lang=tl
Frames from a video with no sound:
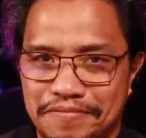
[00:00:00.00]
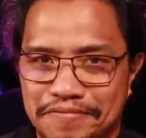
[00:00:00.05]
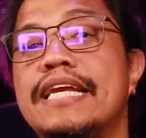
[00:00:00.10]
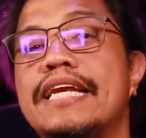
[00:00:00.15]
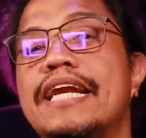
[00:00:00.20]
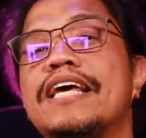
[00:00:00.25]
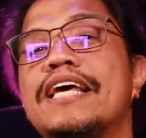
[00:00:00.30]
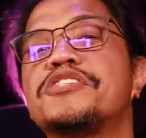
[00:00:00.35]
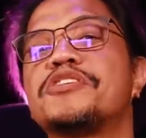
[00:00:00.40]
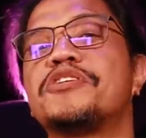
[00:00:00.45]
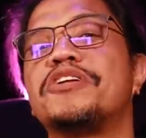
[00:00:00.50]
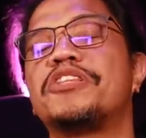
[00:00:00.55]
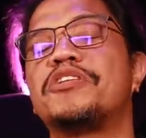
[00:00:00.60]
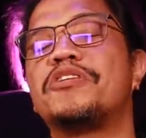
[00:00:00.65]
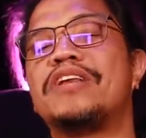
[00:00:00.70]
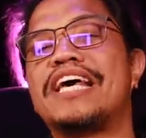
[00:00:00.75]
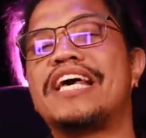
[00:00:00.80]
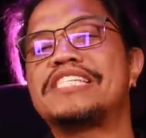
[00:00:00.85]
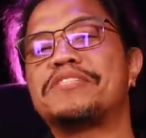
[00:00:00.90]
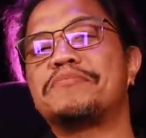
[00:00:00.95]
Inannounce ko na to
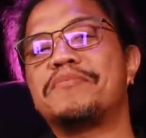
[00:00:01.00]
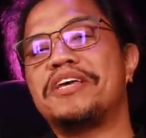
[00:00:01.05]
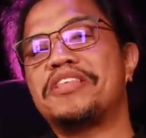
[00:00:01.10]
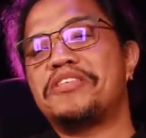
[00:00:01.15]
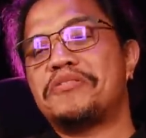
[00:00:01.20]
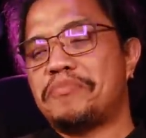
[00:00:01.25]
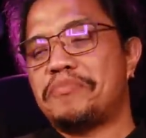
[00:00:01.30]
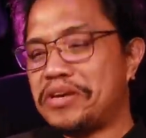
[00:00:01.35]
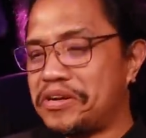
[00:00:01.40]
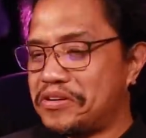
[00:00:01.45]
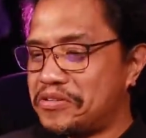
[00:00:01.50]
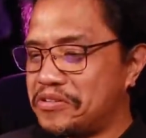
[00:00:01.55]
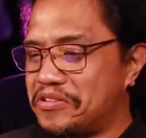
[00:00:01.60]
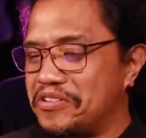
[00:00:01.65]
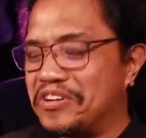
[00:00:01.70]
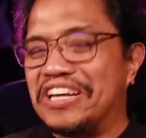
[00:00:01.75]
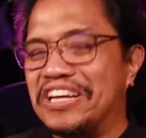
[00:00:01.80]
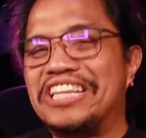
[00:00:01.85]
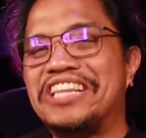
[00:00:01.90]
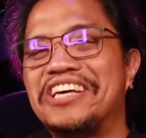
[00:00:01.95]
last month
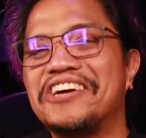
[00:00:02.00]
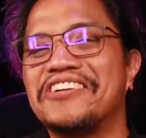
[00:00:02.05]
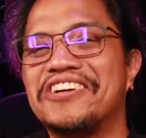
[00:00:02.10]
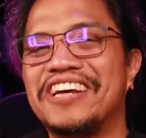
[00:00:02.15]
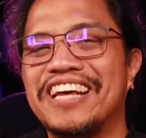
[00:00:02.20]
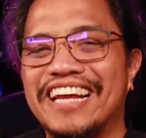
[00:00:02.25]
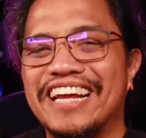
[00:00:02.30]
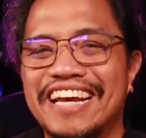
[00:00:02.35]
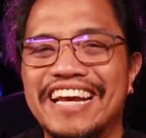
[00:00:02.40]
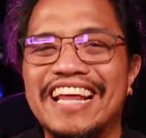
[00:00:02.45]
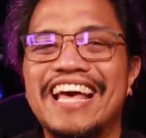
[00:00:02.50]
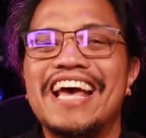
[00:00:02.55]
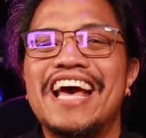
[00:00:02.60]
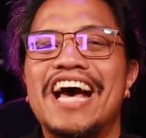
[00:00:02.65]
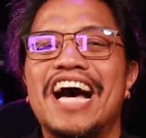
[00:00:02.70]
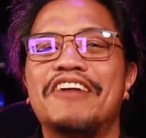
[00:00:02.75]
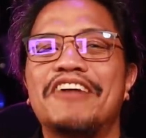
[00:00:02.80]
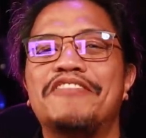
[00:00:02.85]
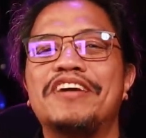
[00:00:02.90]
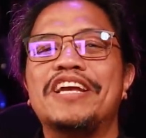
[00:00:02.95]
pero ulitin ko na rin.
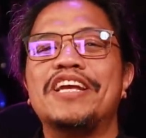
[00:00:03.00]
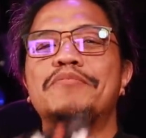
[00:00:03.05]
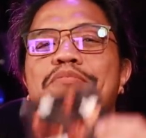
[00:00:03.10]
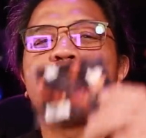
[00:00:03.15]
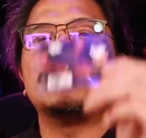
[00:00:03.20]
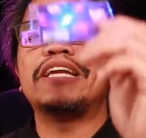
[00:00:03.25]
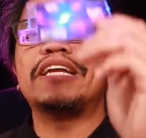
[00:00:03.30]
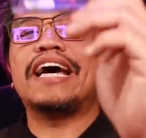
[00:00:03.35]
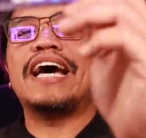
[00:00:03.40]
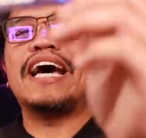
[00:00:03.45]
Available